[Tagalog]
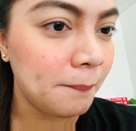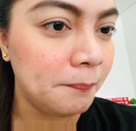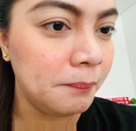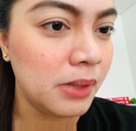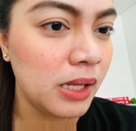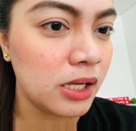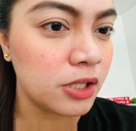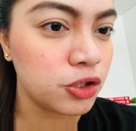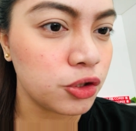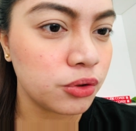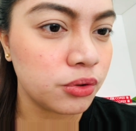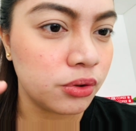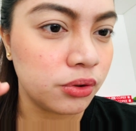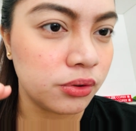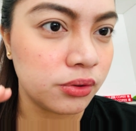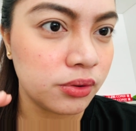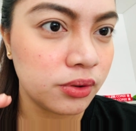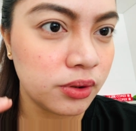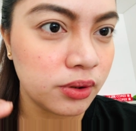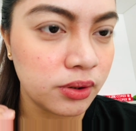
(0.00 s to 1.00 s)
blush
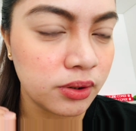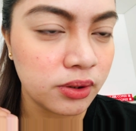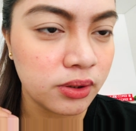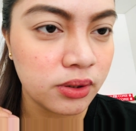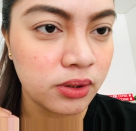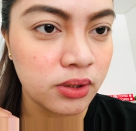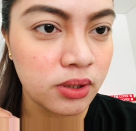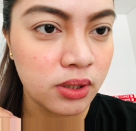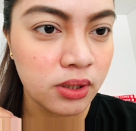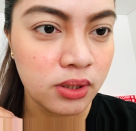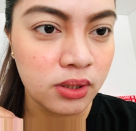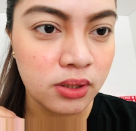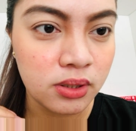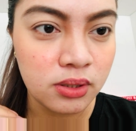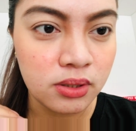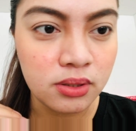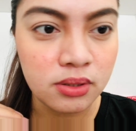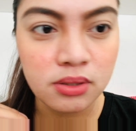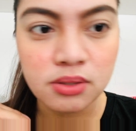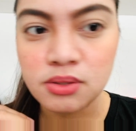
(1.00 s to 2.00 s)
on.
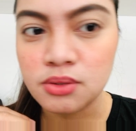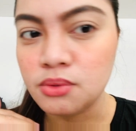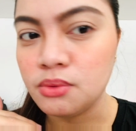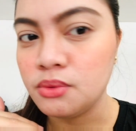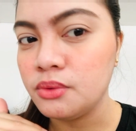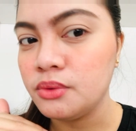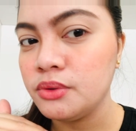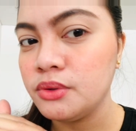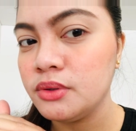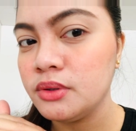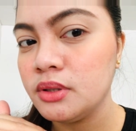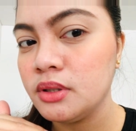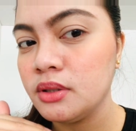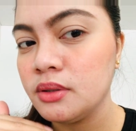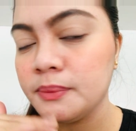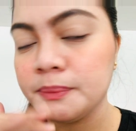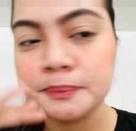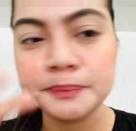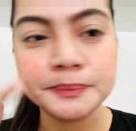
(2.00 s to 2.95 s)
So yun na.